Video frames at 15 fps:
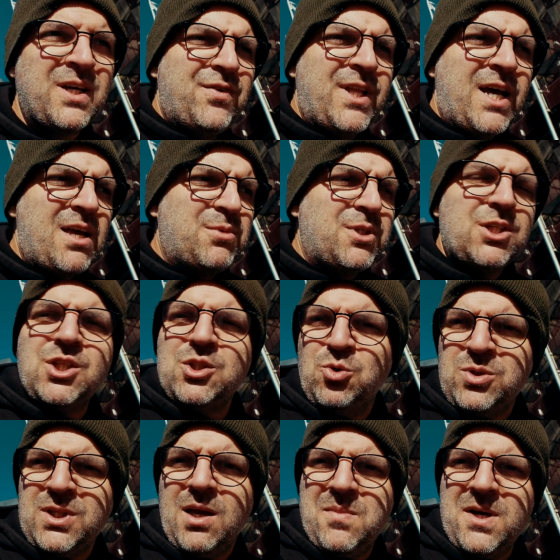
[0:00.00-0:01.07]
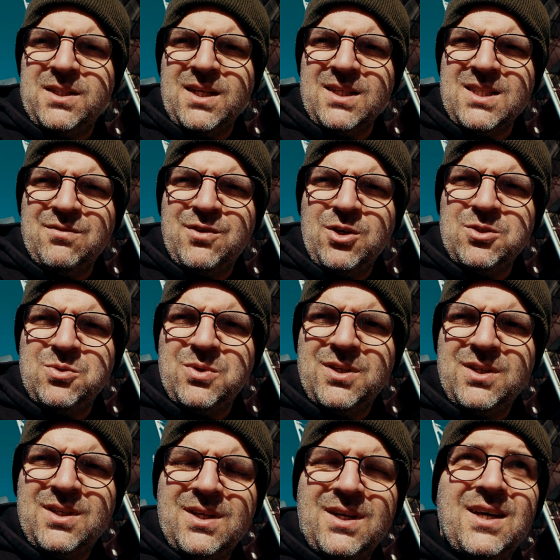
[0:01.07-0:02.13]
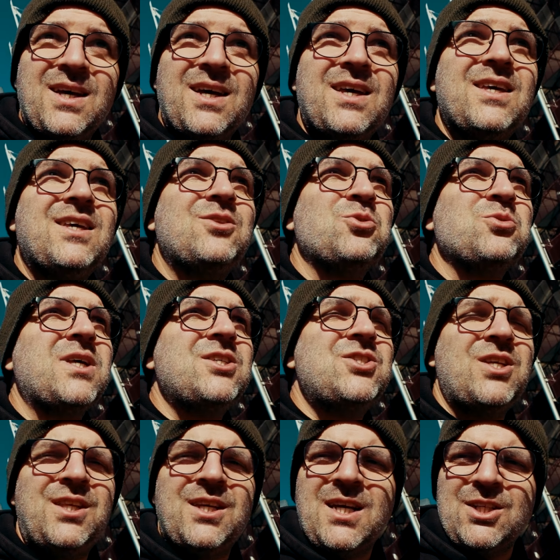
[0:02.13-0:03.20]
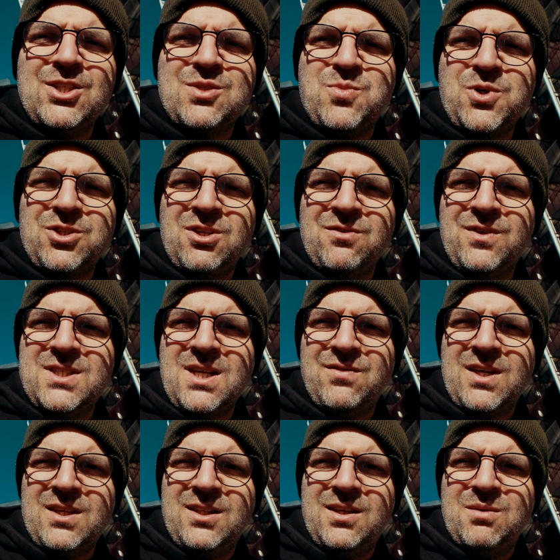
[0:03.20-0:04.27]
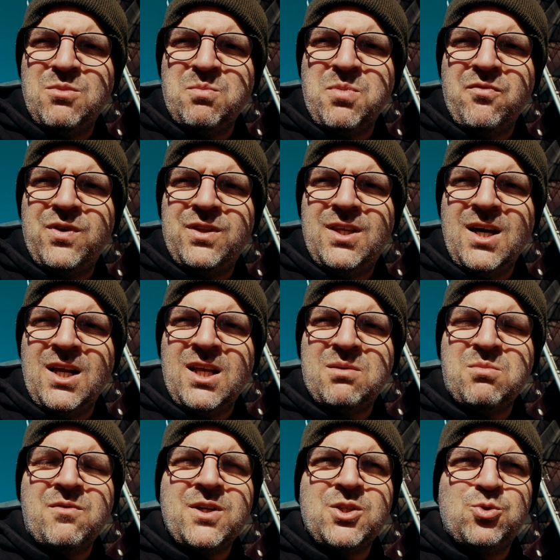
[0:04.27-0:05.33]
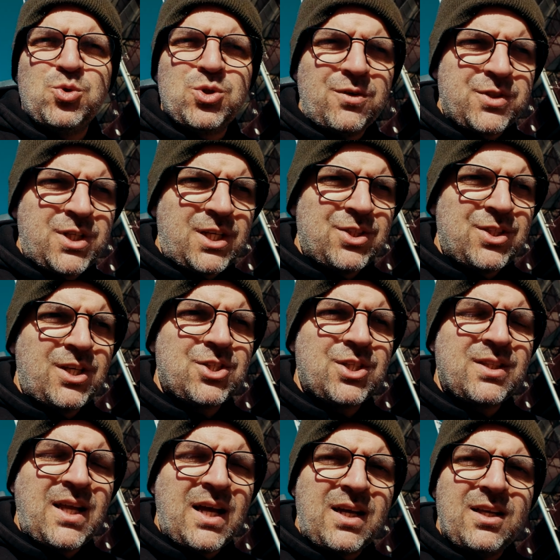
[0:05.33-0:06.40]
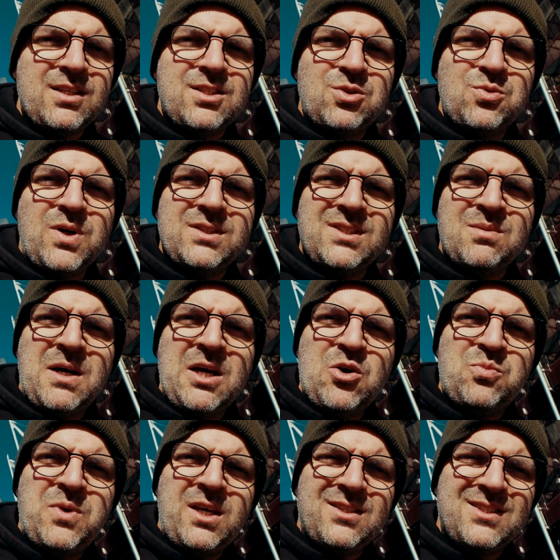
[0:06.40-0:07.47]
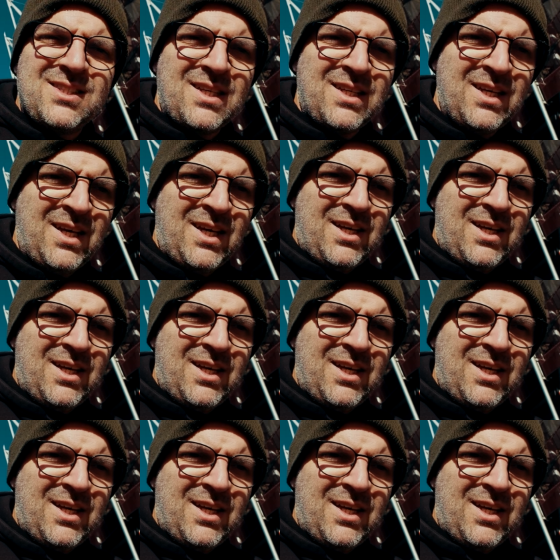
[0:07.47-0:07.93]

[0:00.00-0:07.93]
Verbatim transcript: Wydaje mi się, że tutaj media zawiodły e, i tutaj dziennikarze sportowi zawiedli, bo powinni alarmować dużo wcześniej, że takie sytuacje mają miejsce,